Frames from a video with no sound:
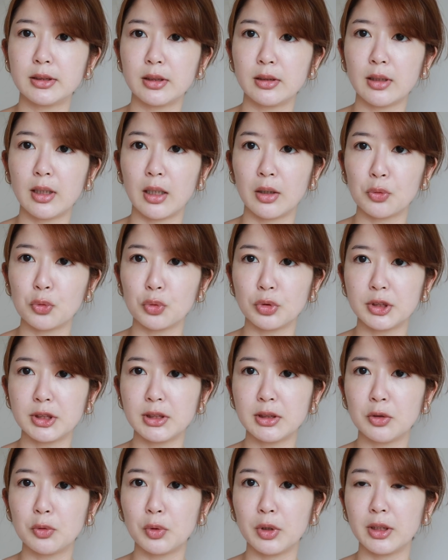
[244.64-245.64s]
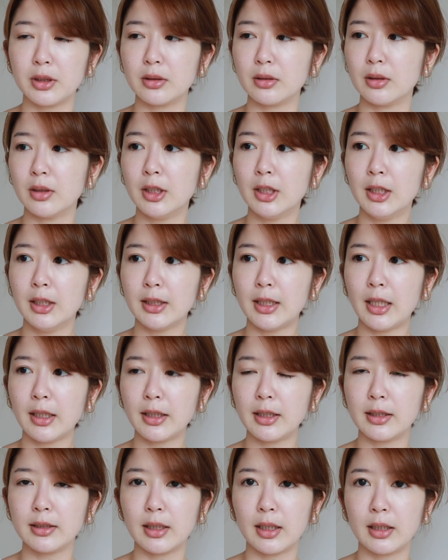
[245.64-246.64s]
生堂国际柜的，它
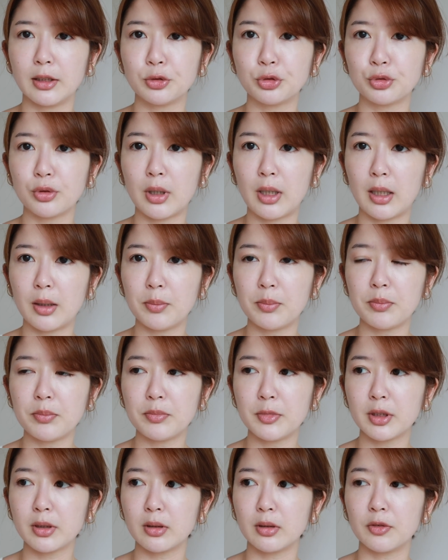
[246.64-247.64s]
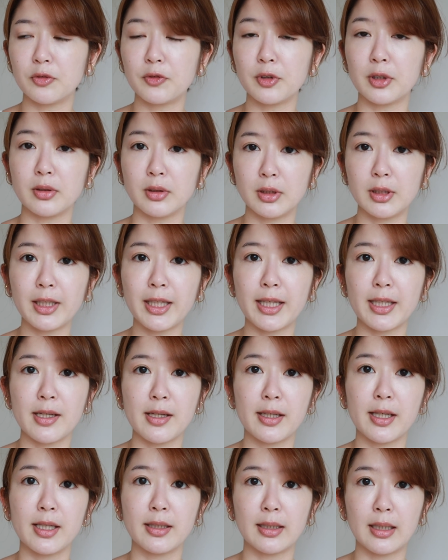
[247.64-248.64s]
可以拿来刷那个粉类，也
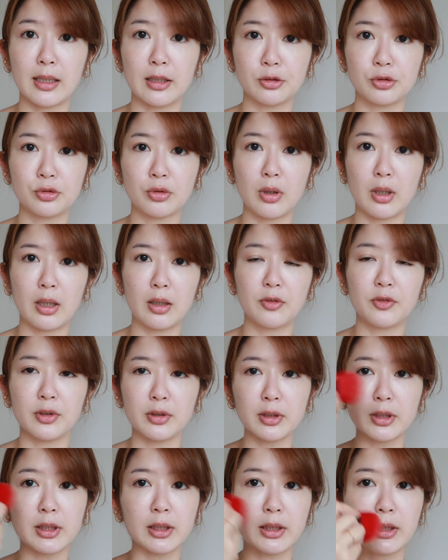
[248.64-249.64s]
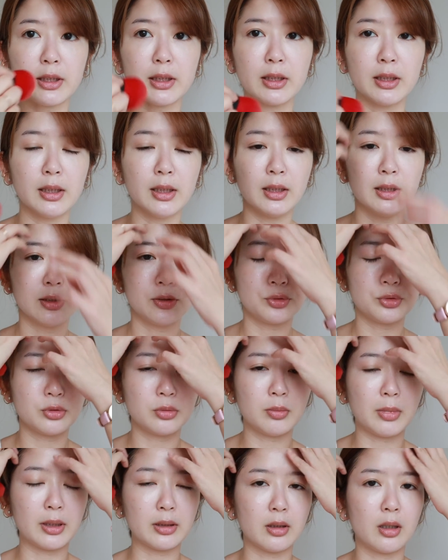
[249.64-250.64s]
可以拿来刷粉底液。就
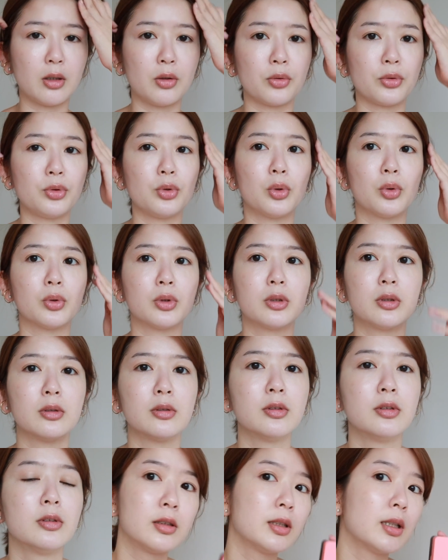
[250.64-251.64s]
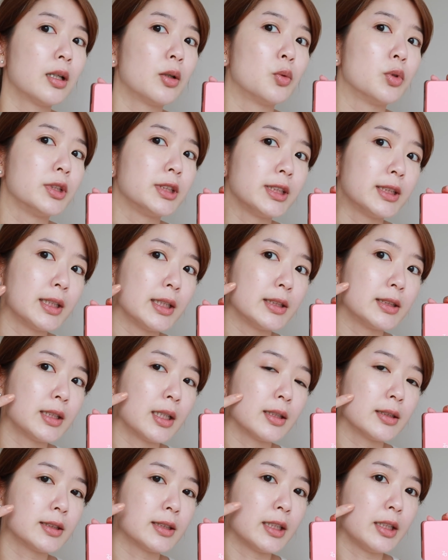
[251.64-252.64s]
蛮好用的。那我先来
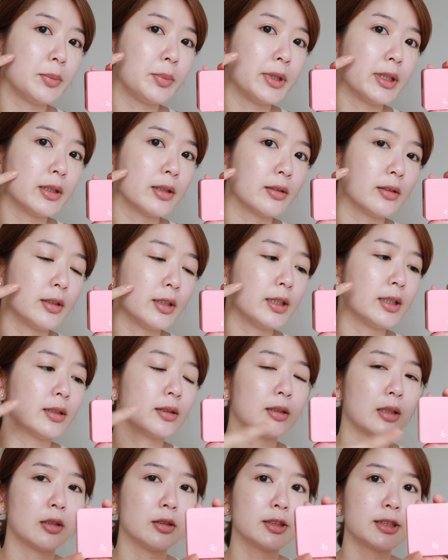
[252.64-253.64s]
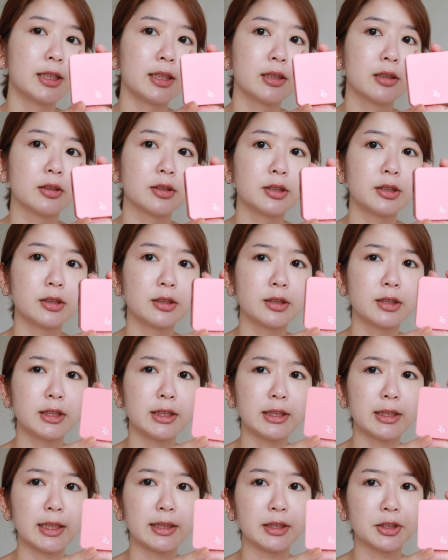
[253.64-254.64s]
上这一边的脸，然后这个是
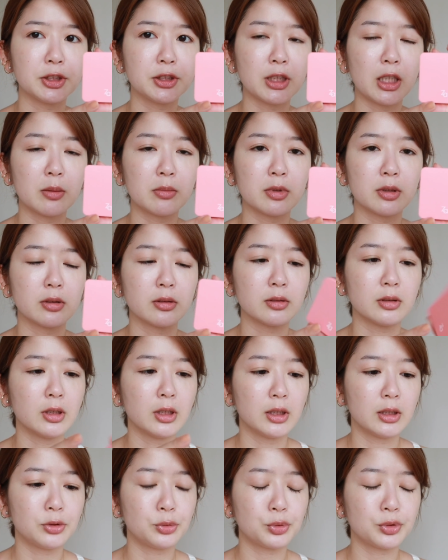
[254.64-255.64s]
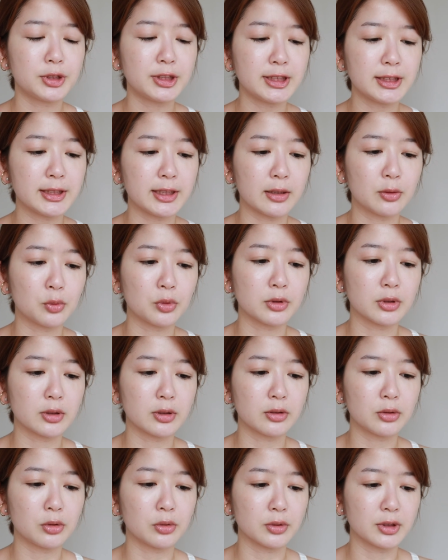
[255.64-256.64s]
Z 给，也是他们就是寄给我
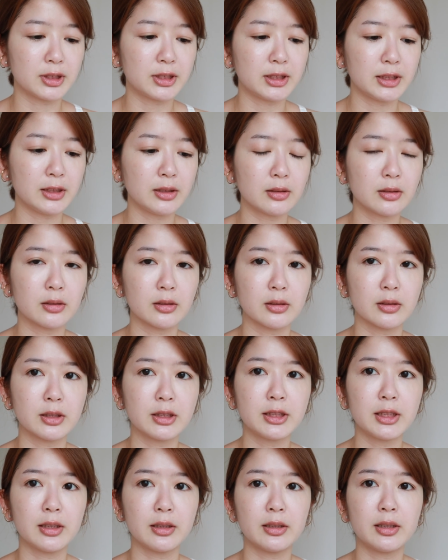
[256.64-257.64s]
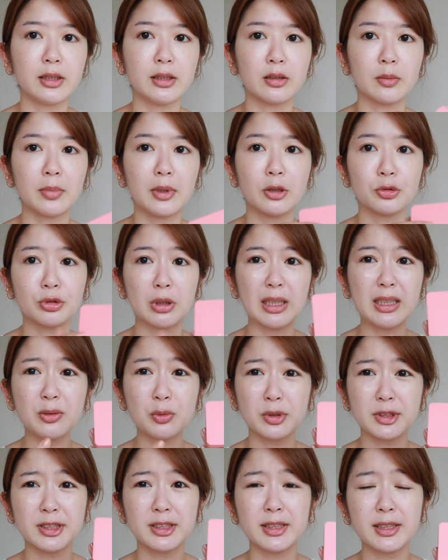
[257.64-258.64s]
的那种新的限定的包装。哎，
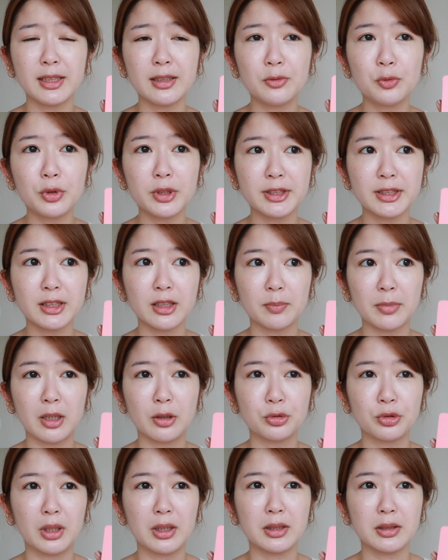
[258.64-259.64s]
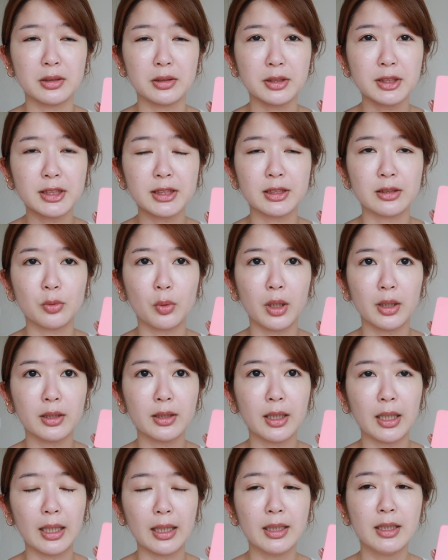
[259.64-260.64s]
我真的因为这个包装而喜欢
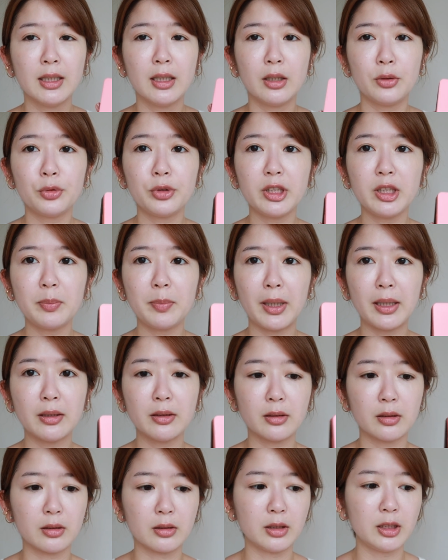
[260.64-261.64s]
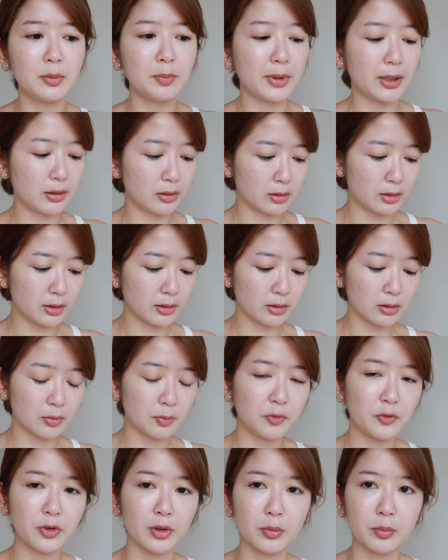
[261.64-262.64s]
它，因为一般的一般的那个
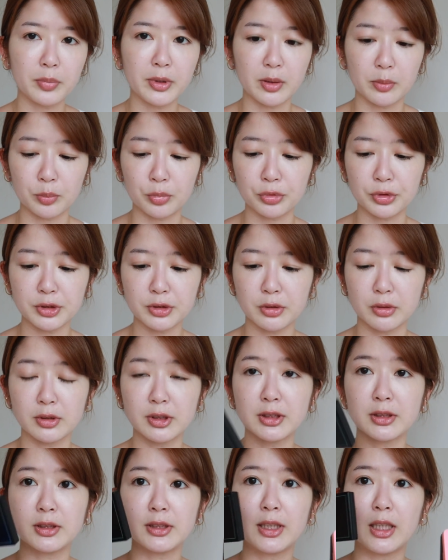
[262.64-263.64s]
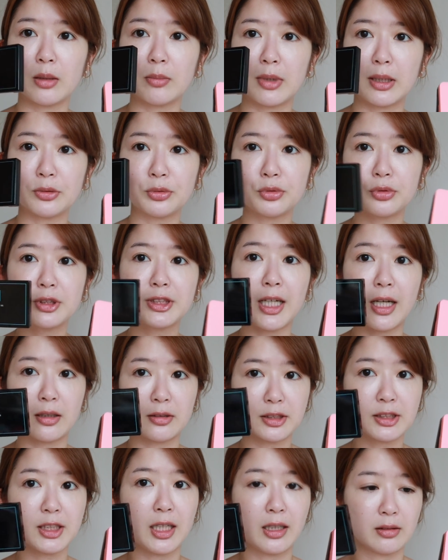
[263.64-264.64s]
粉饼不是都这样嘛，就是
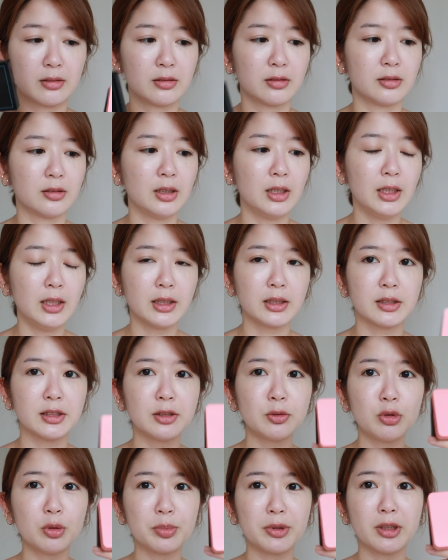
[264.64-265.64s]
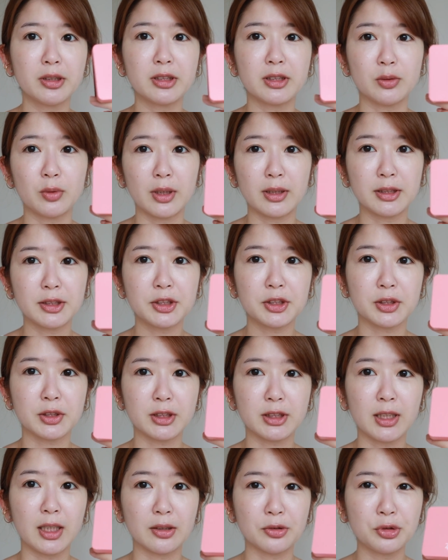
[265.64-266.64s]
长长的。可是我比较喜欢这
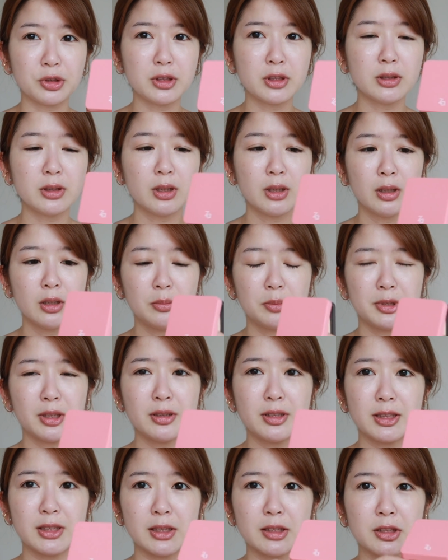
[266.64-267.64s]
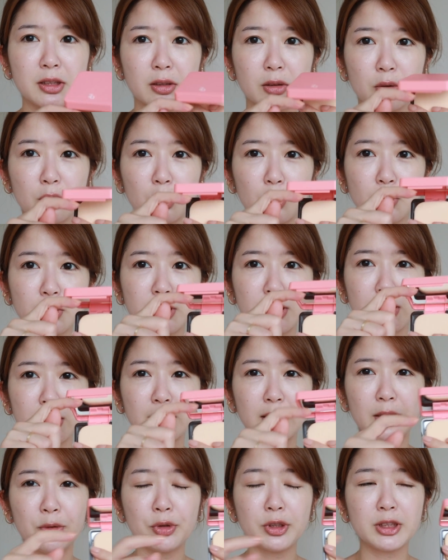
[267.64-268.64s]
样，就是比较节省空间
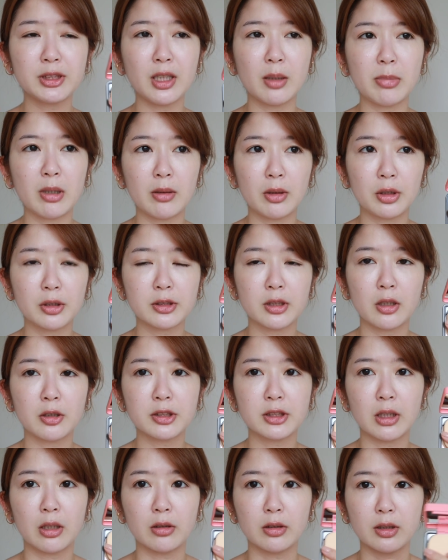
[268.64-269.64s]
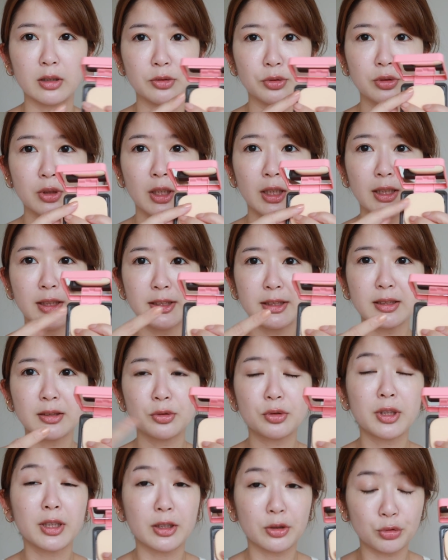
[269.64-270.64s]
啊，因为现在包包超小，能这个
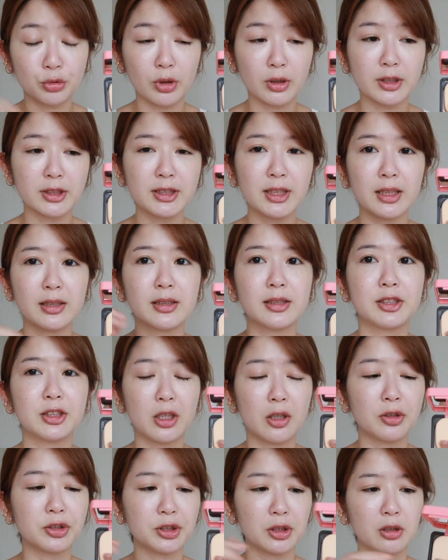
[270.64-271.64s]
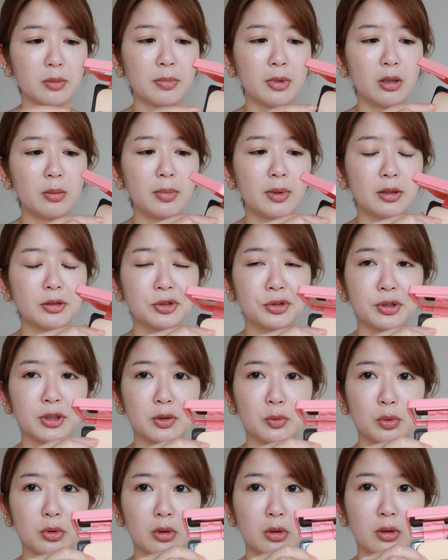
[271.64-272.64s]
就可以装得下那个超小的包包，所以
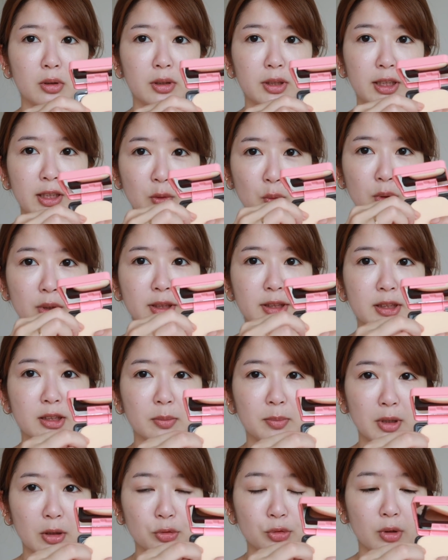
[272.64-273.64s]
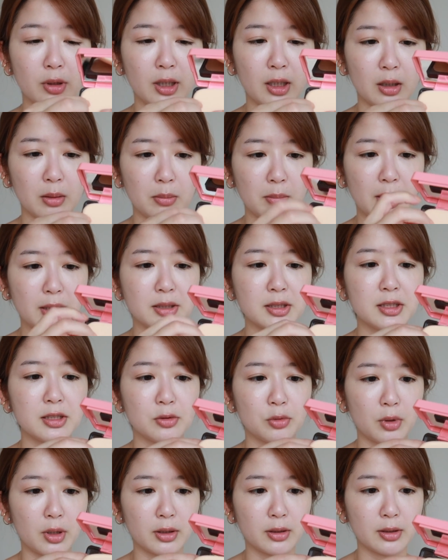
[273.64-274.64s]
我因为这个包装还蛮喜
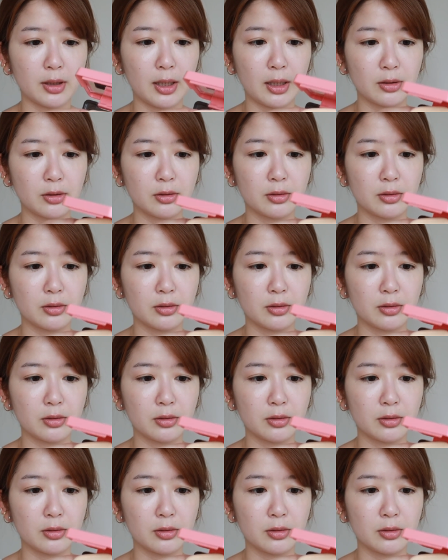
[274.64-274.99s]
欢它